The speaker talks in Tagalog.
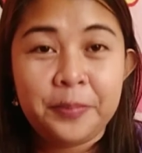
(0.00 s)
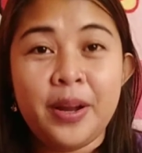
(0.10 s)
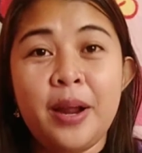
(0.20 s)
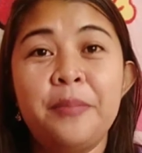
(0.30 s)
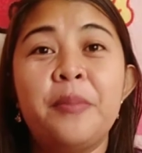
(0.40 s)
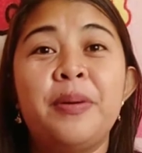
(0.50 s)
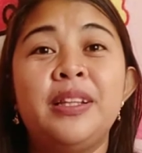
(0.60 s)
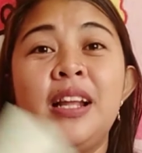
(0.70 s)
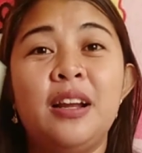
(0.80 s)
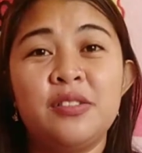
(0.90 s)
Para
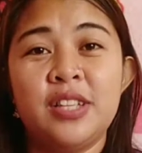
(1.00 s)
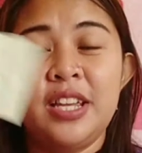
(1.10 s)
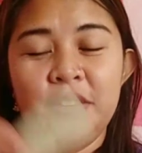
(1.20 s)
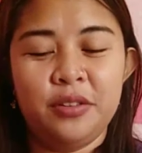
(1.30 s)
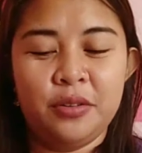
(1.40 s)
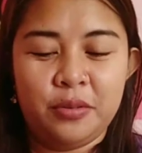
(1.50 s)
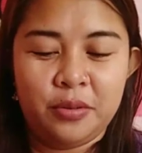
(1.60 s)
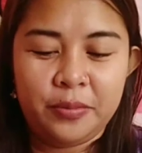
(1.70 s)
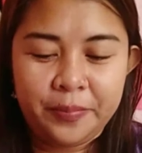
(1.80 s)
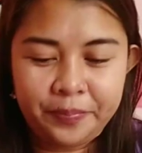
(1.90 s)
mapadala ko sa inyo
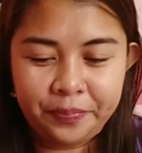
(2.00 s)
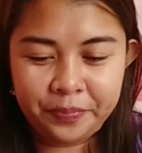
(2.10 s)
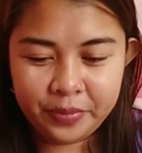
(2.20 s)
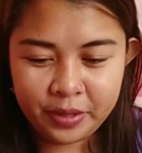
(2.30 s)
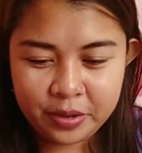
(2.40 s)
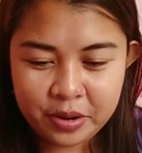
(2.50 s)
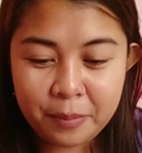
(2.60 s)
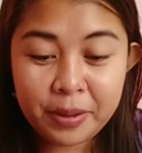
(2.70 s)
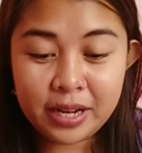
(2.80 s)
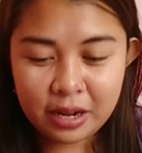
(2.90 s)
to yung
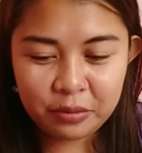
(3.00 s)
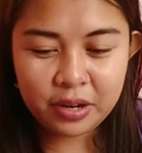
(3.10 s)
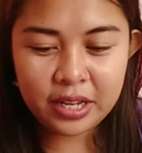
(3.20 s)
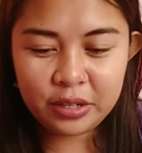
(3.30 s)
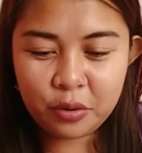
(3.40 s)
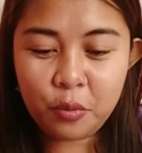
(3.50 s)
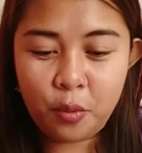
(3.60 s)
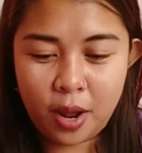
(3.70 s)
napanalunan yung